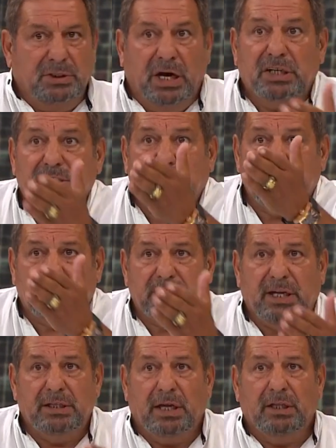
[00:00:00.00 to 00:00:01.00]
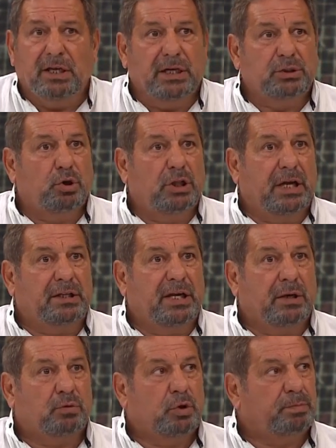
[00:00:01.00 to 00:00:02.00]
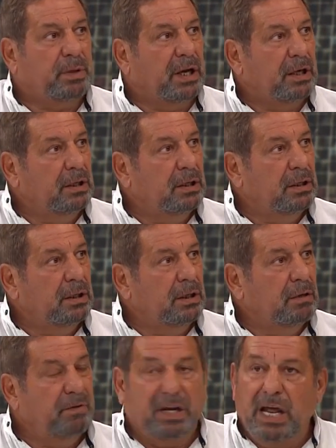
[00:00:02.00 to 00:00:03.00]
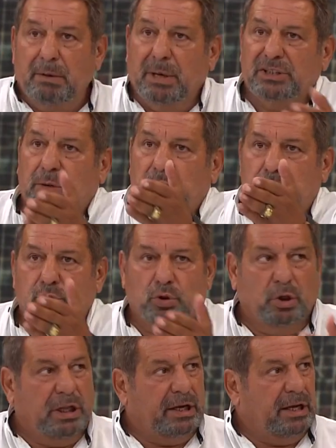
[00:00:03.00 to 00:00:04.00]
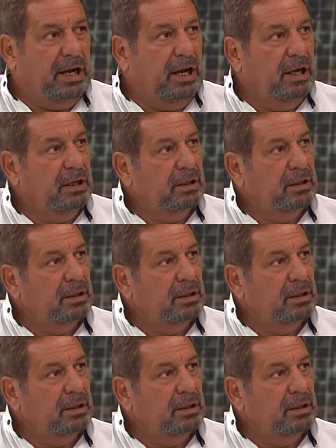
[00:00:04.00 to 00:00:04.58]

Karşıdan sizden dalga geçiyorlar diğer kulüpler. Fenerbahçe bu mu diyorlar ya?